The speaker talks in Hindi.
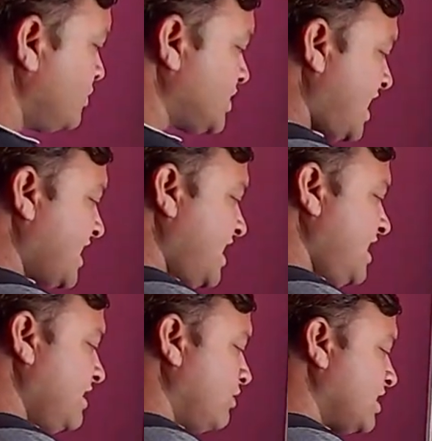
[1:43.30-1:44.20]
लेकिन उसके आगे
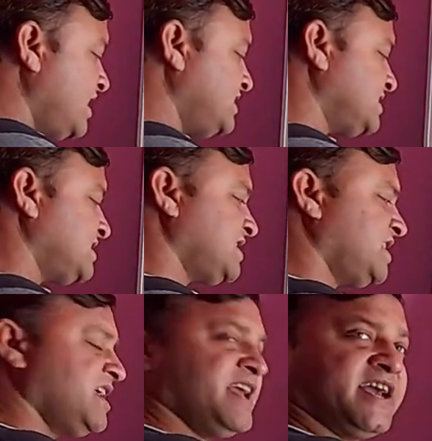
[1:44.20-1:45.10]
एक और कंडीशन
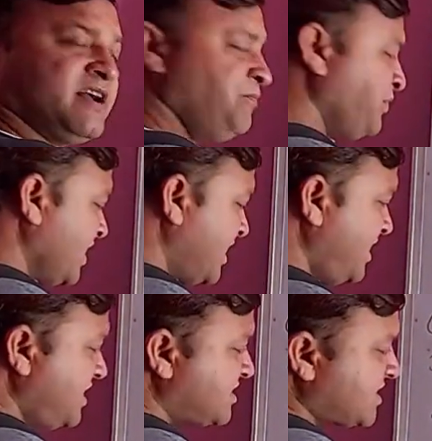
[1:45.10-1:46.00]
है दी है
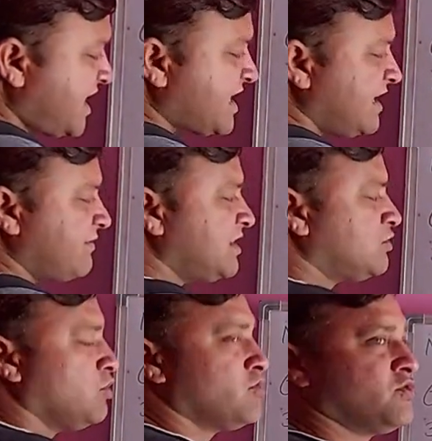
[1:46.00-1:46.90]
कि इसके केवल
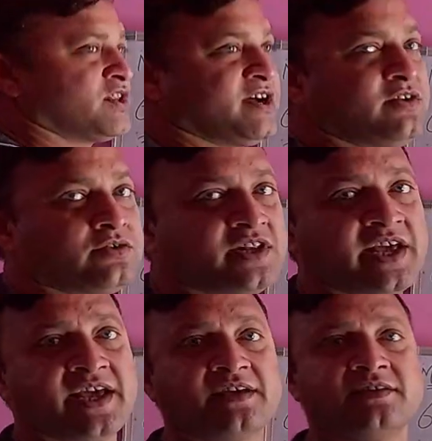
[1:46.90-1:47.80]
दो गुणनखंड
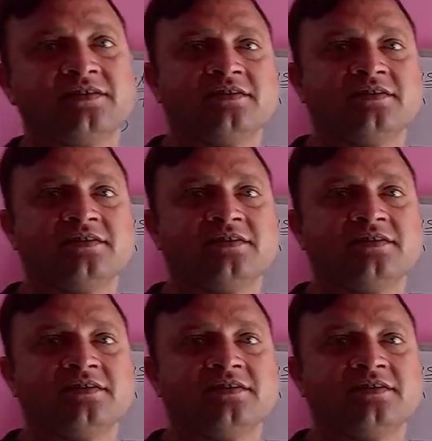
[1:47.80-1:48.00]
होते हैं